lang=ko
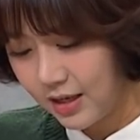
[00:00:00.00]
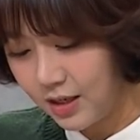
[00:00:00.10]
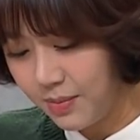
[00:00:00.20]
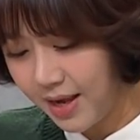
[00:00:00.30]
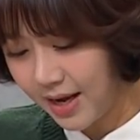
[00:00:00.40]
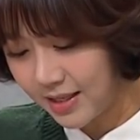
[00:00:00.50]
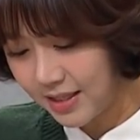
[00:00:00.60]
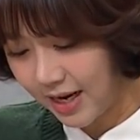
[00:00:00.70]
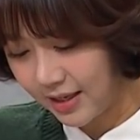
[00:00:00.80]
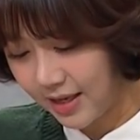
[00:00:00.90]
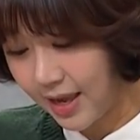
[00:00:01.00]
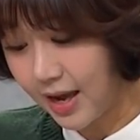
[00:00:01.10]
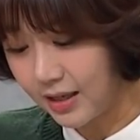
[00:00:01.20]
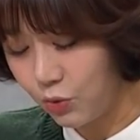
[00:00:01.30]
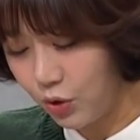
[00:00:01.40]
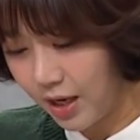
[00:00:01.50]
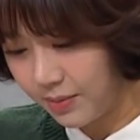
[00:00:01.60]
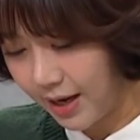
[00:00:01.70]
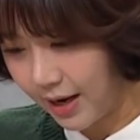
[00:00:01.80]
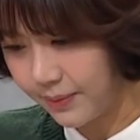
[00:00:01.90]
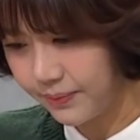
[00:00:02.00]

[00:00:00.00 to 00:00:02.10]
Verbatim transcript: 음행하지 않게 하기 위함이라.